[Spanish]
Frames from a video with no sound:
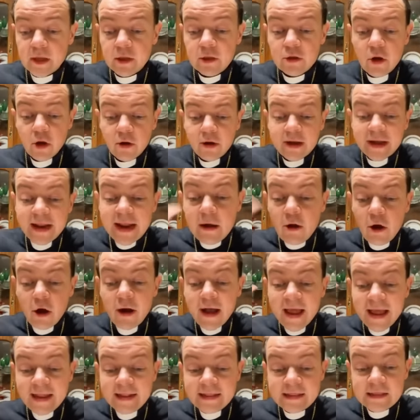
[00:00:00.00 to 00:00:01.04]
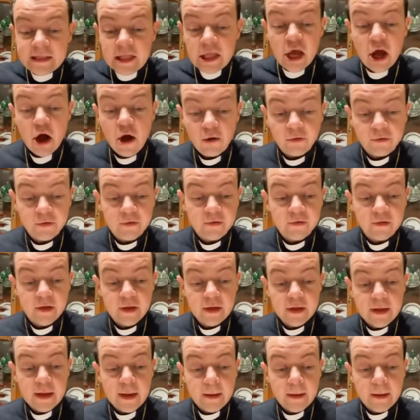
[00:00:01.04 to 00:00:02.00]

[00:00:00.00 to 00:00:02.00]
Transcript: no creo en Dios,